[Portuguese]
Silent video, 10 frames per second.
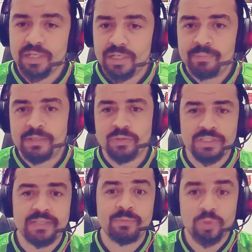Mas
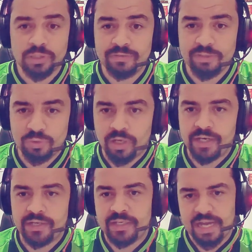conseguimos outra
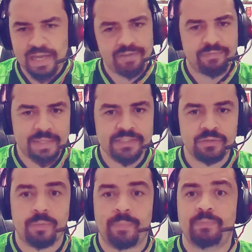vitória e a reafirmação
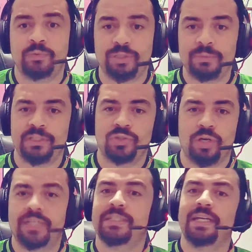do um time que
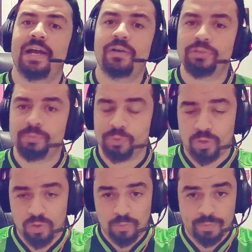joga Série A, um time que
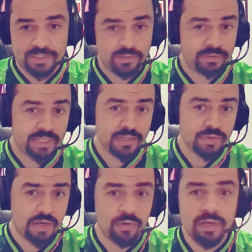joga competição
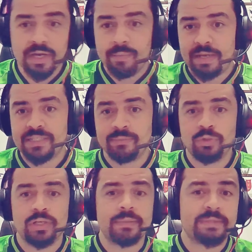internacional, para cima de uma
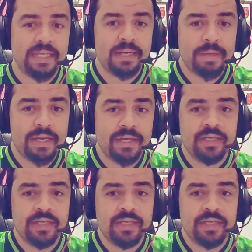equipe de Série B.